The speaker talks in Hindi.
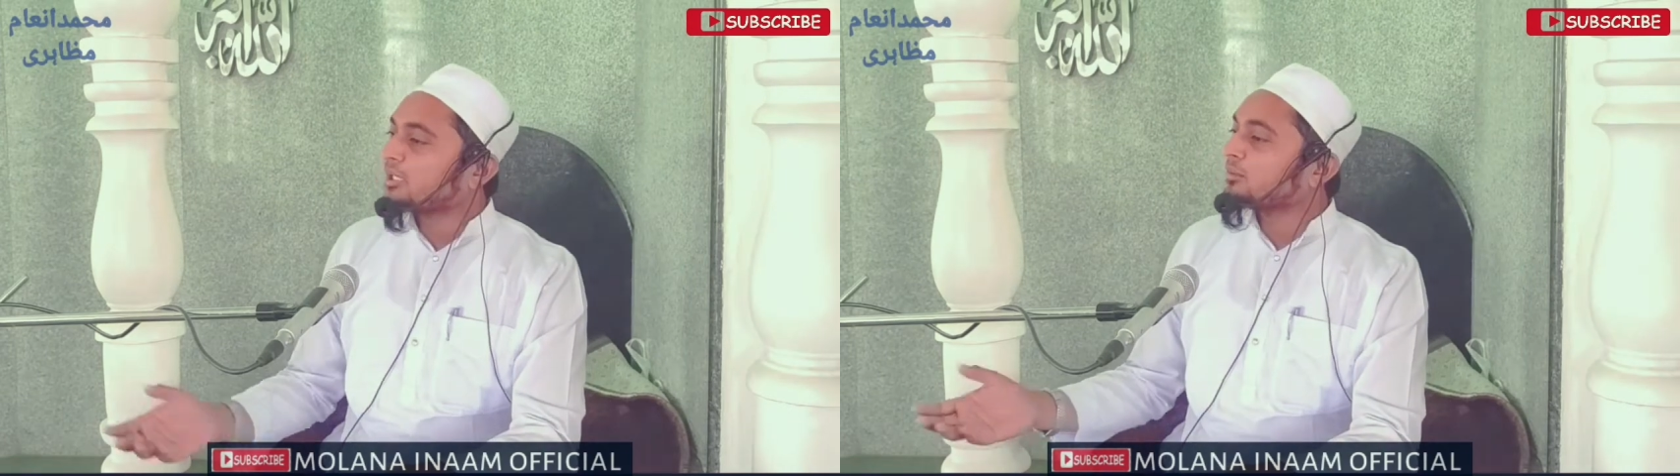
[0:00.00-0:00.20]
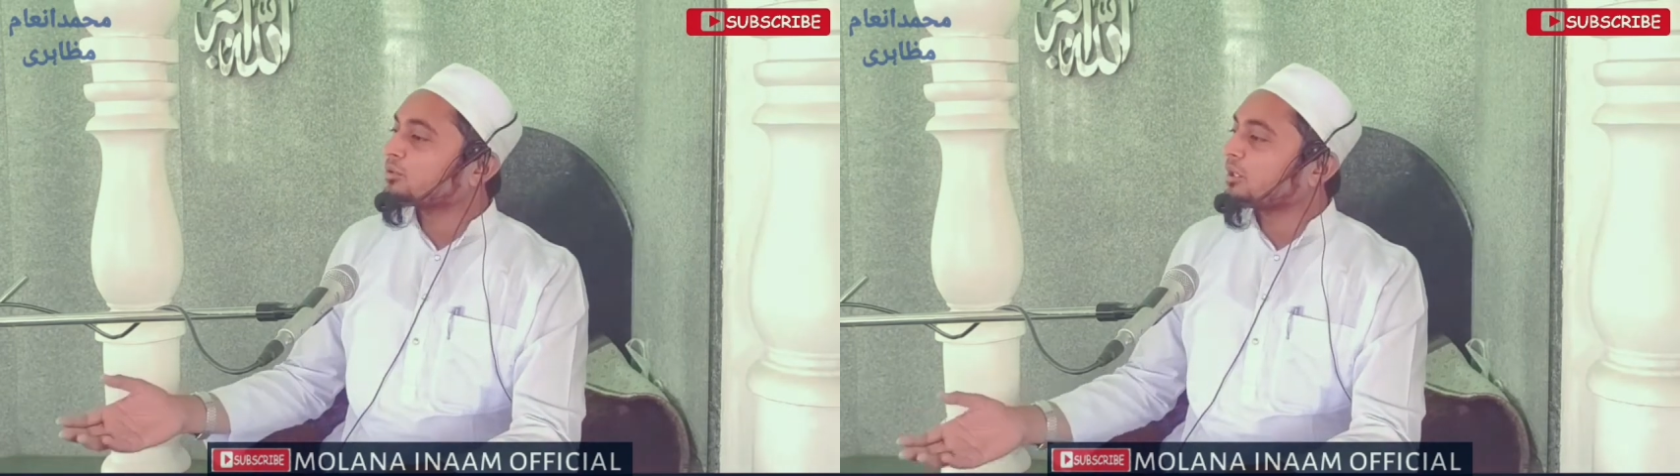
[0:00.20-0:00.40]

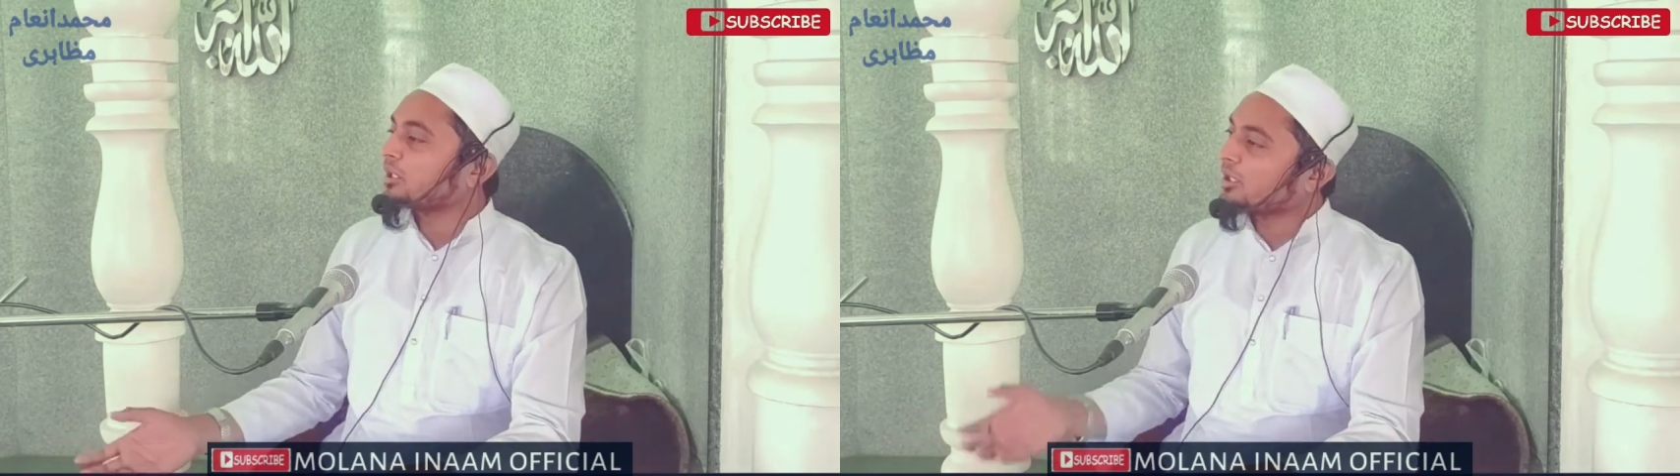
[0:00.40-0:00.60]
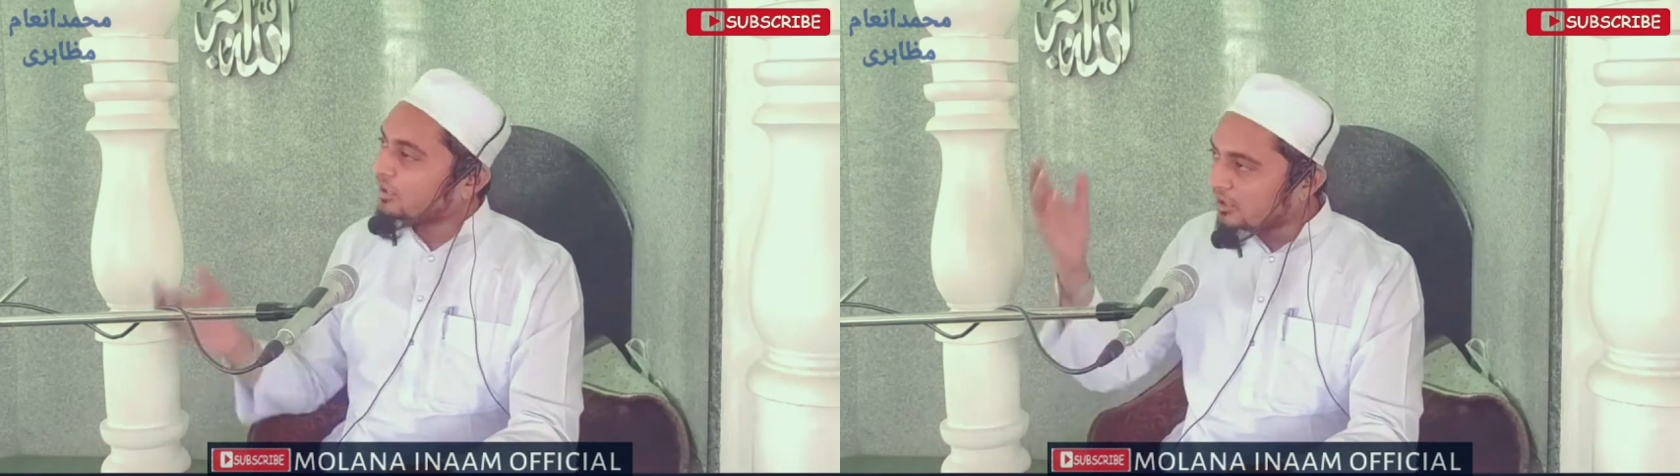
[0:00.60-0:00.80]
आदमी से
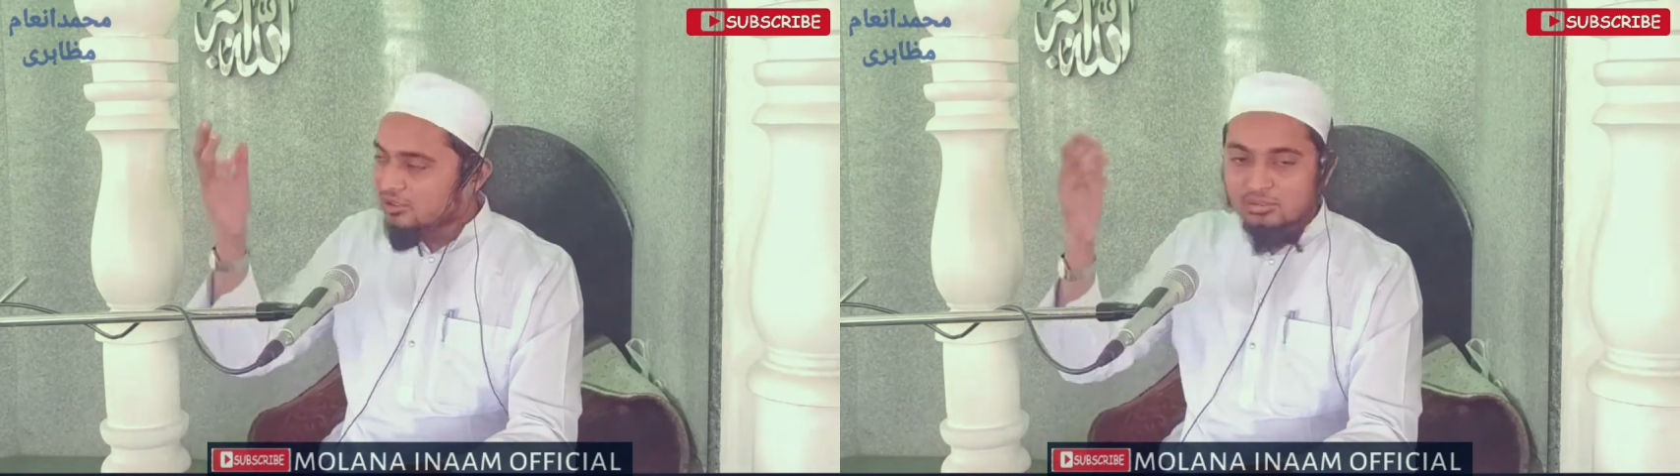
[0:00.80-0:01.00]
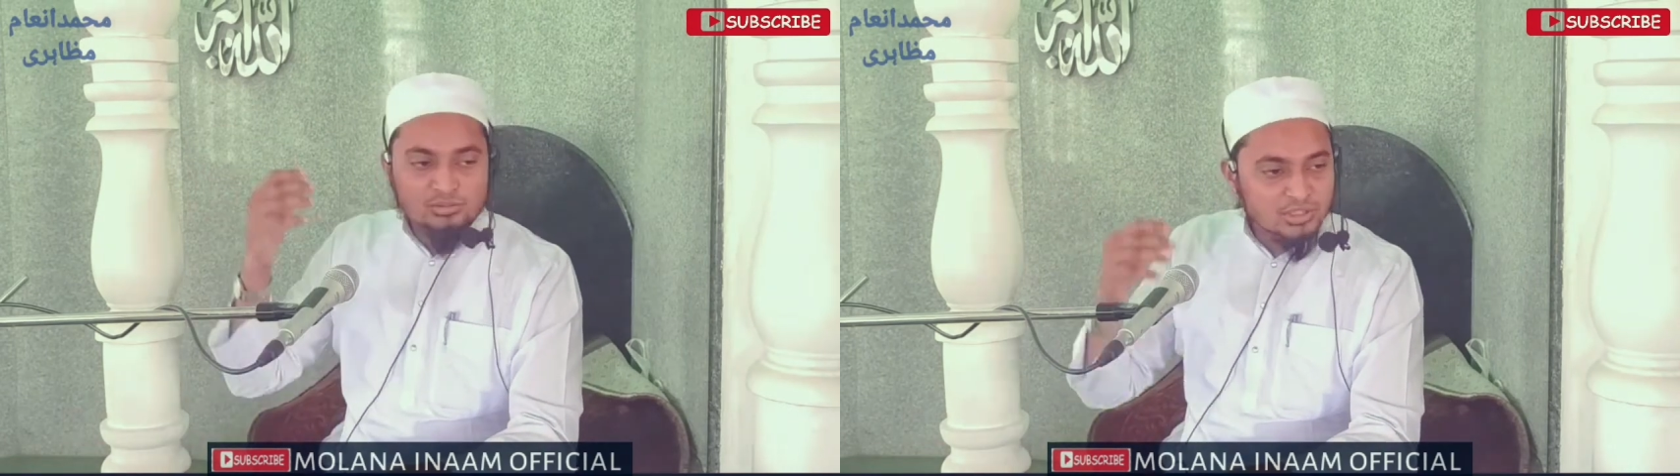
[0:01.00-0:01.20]
डर अल्लाह
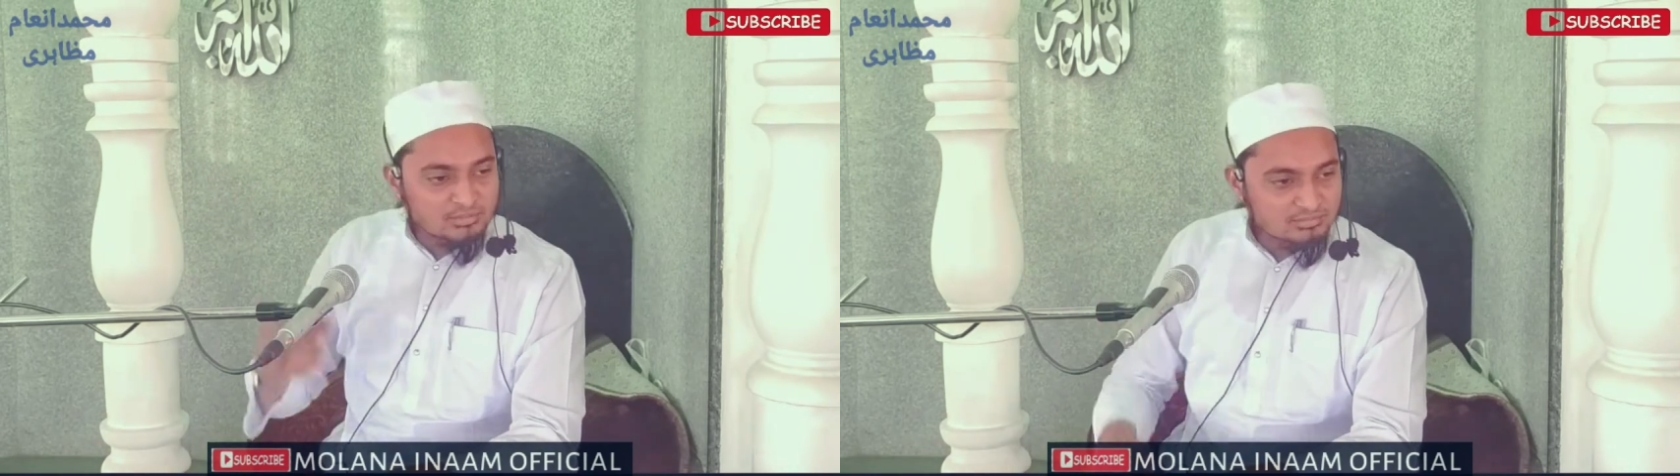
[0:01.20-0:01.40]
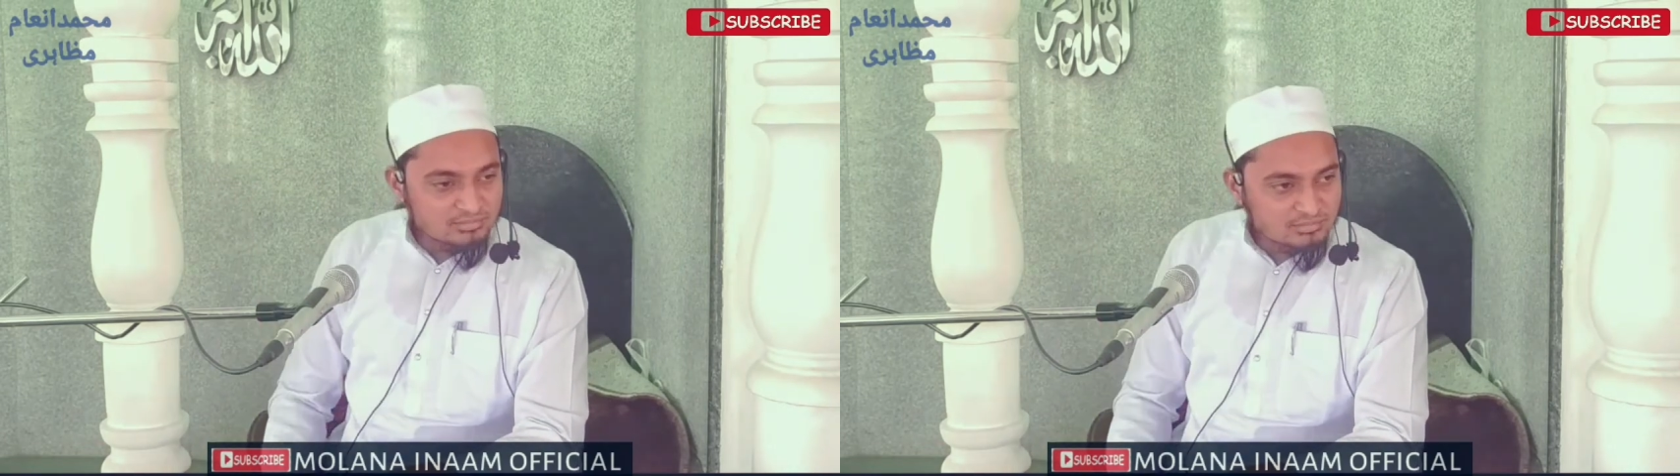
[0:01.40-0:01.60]
से
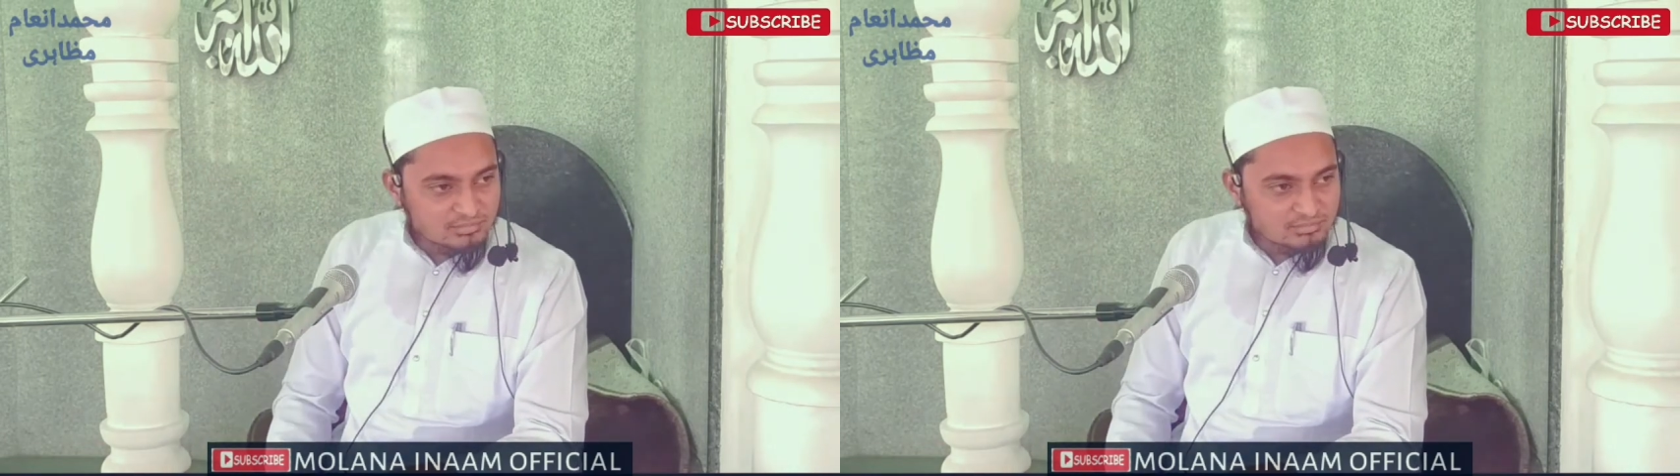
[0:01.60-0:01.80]
डर